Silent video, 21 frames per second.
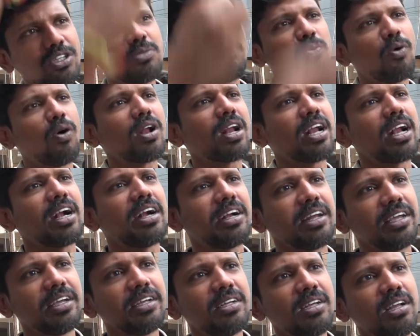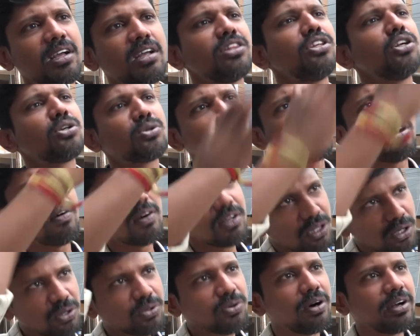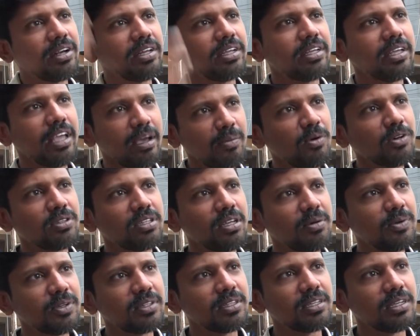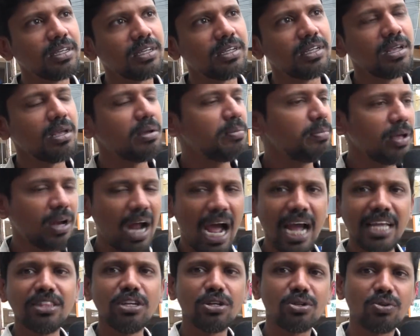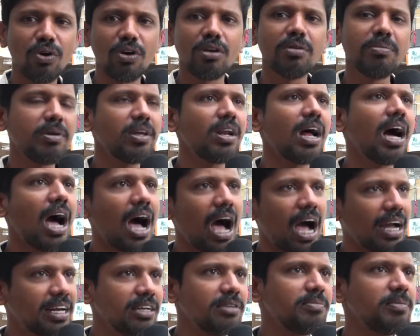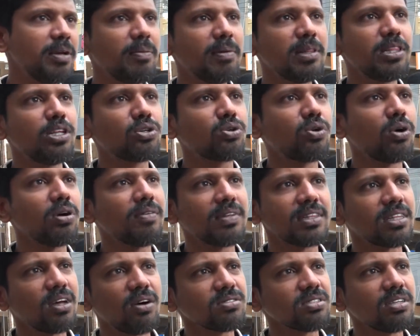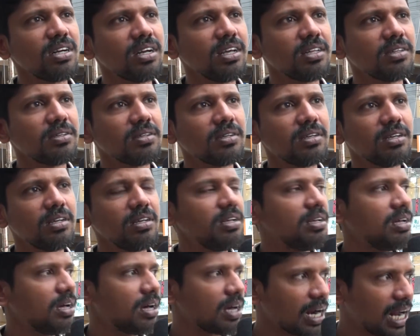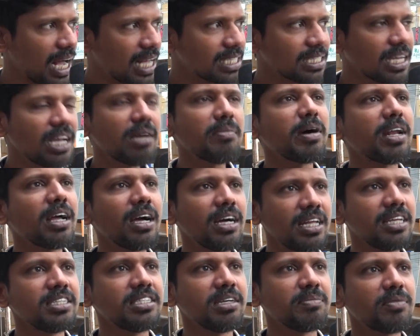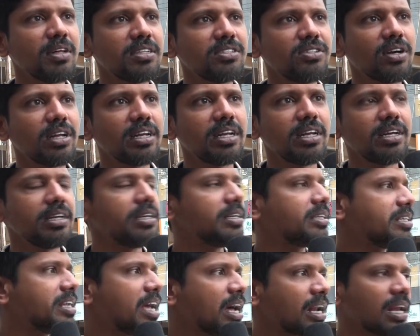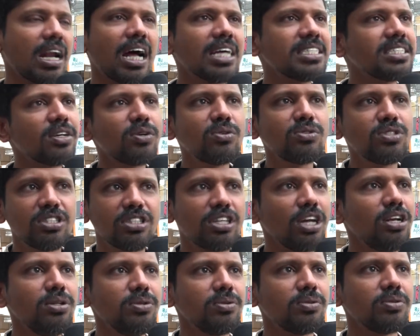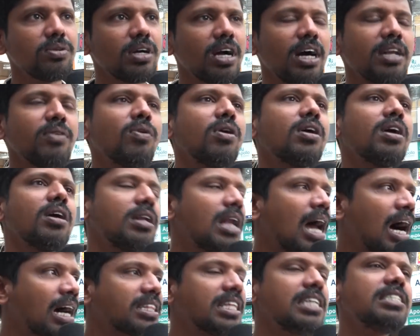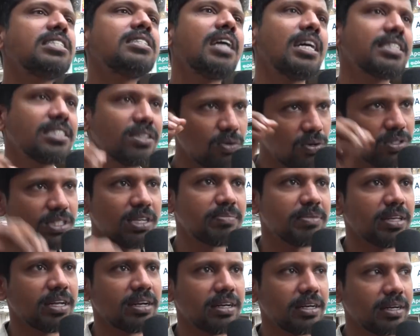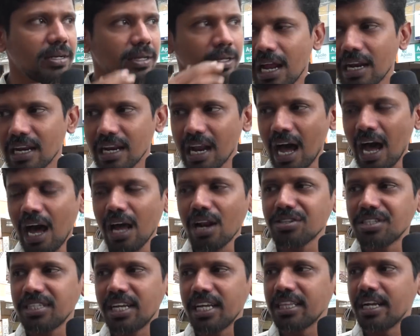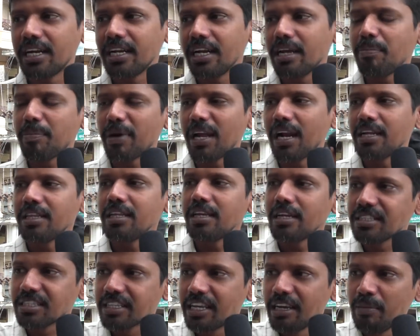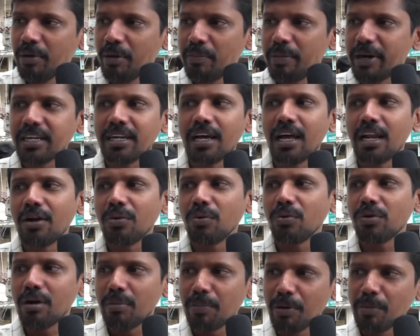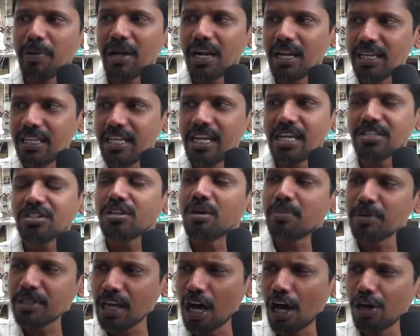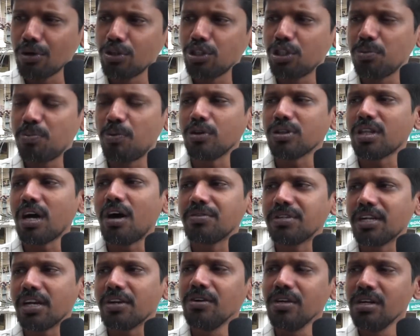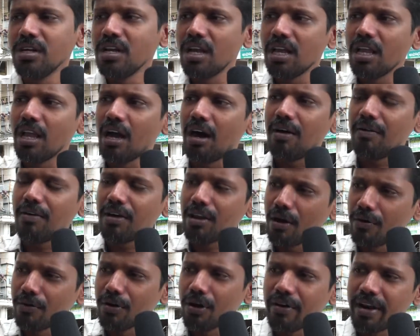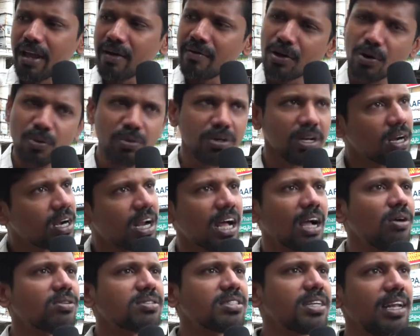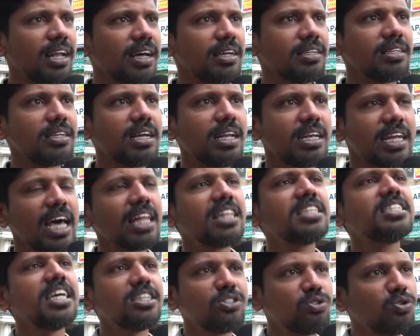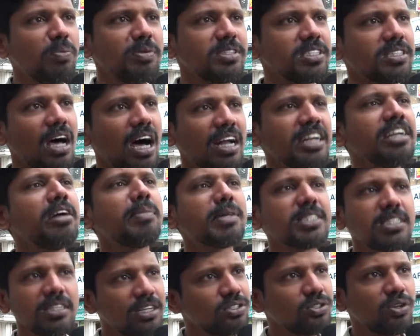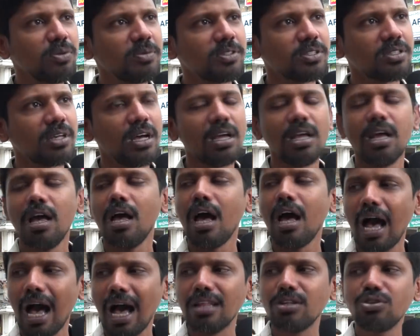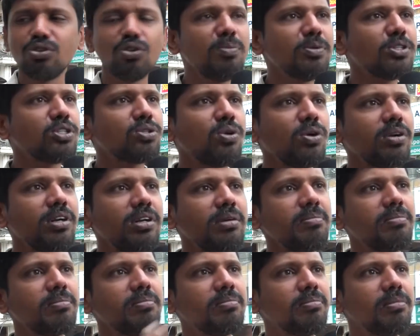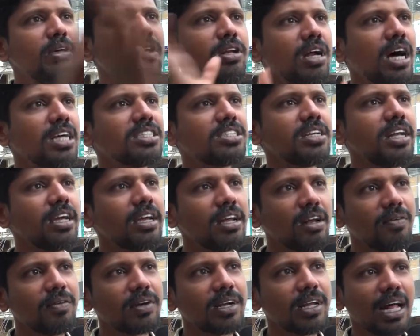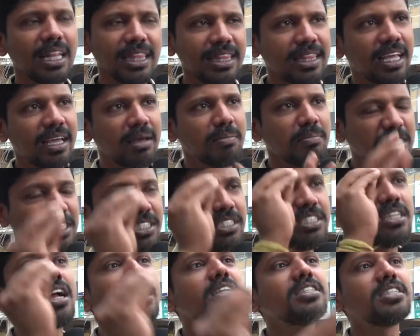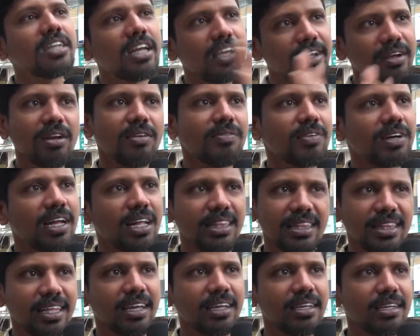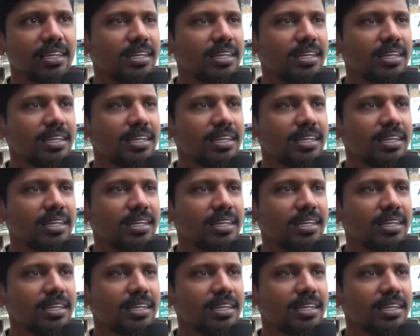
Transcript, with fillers: గురించి పోరాడండి తిట్టుకునేవాడు తిట్టుకొని ఏం పోతే పోంది మీరు ఆయన తిట్టుకోవడం మీరు ఆయన మిమ్మల్ని తిట్టుకోవడం అంత అవసరం లేదు రాజకీయ పరంగా నేను చెప్తాను చూడండి నాకు రాజకీయం గురించి తెలీదు కానీ ఒక నాకు తెలిసిన రాజకీయం ఒకటి చెప్తానండి నా ఆలోచన ఏంటంటే పలానిది నేను స్కీములు పెట్టాలనుకున్నప్పుడు పలానిది చేస్తున్నప్పుడు దాని గురించి పోతా ఉంటాను ఎవరు ఎవరెవరు ఏమనుకుంటారో నాకు అవసరం లే నేను అది చేసి చూపిస్తాను హండ్రెడ్ పర్సెంట్ నేను చూపిస్తాను అవి చూపించుకోండి మీరు రాజకీయ నాయకులు అవ్వండి అంతే మంచి రాజకీయ నాయకులు అవ్వండి అంతే